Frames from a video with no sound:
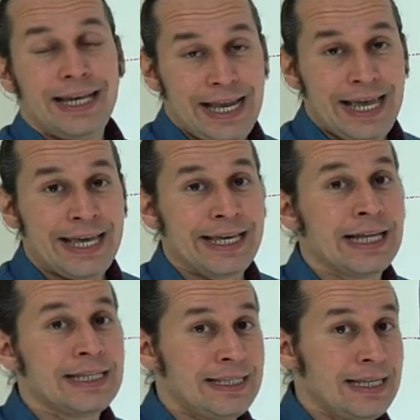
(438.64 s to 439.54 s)

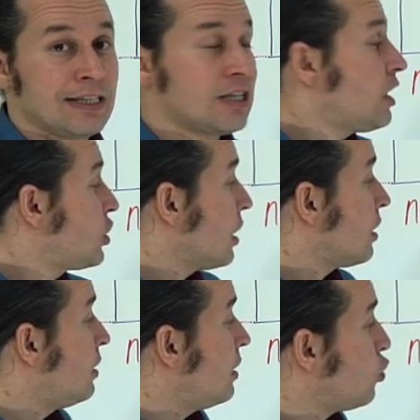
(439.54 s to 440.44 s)
Legen
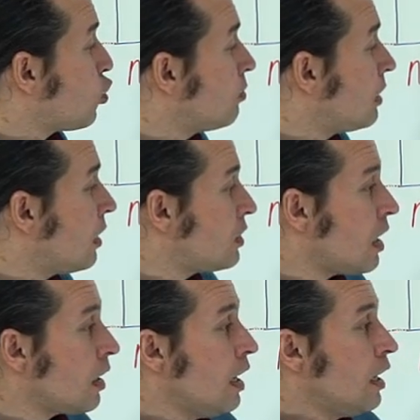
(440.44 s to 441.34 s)
şeklinde
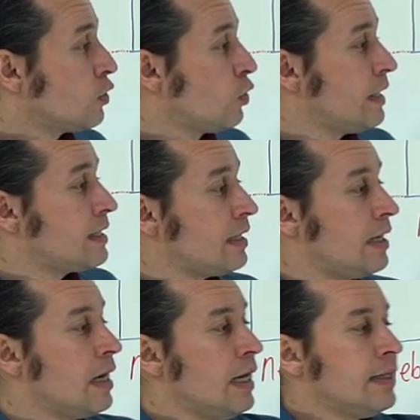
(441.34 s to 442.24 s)
yorumlanacak.
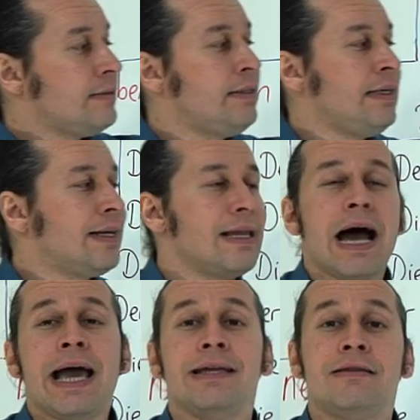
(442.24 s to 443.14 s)
Dolayısıyla die
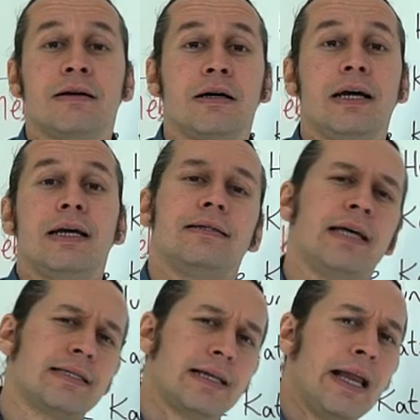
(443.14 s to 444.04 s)
Kleider,
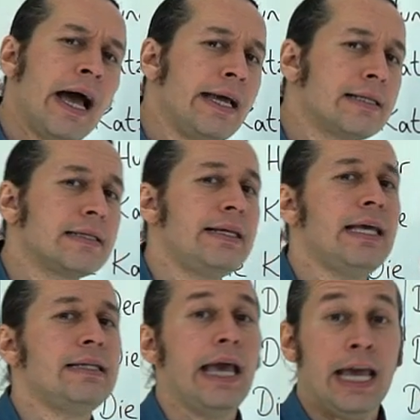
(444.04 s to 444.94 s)
das Kleid
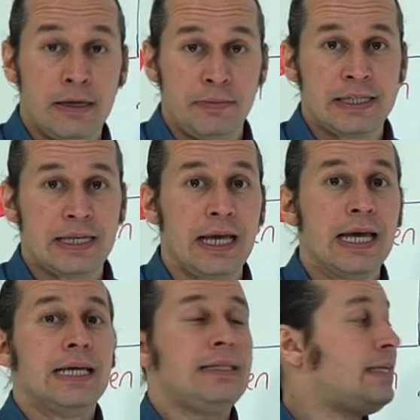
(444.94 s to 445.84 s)
neydi? Elbise.
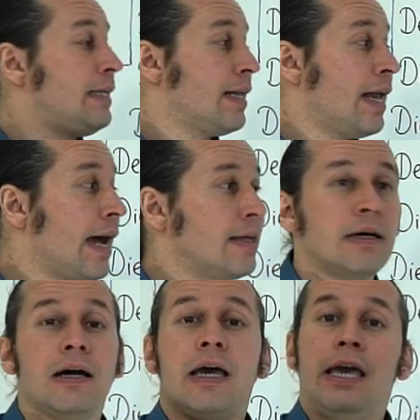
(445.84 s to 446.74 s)
Die
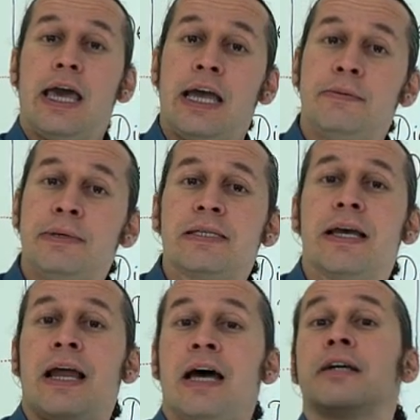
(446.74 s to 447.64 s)
Kleider
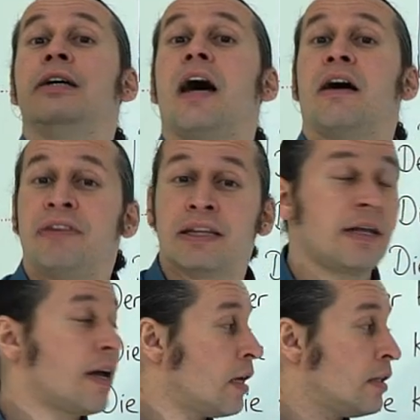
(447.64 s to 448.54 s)
elbiseler,
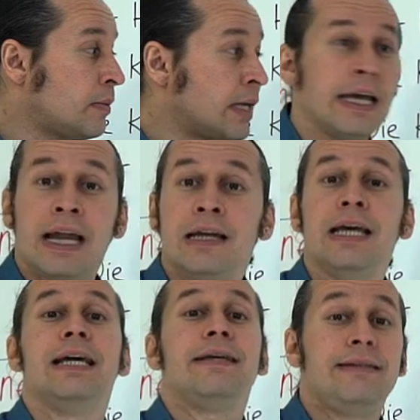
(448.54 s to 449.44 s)
kıyafetler anlamına
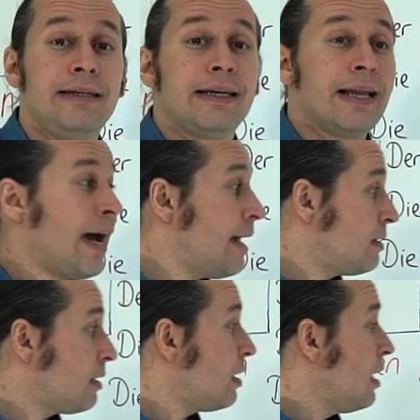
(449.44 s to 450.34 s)
gelen die
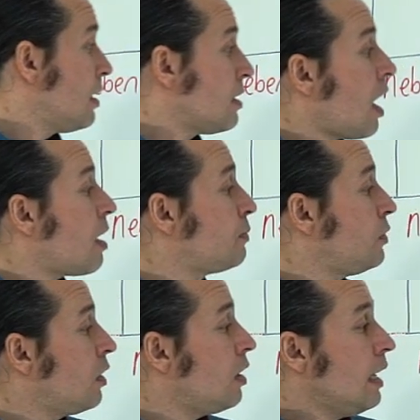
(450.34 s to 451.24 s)
Kleider ne
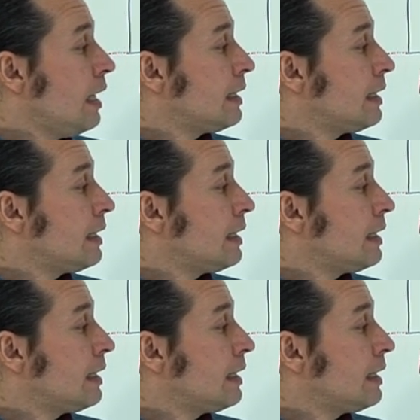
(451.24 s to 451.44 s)
yapıyor?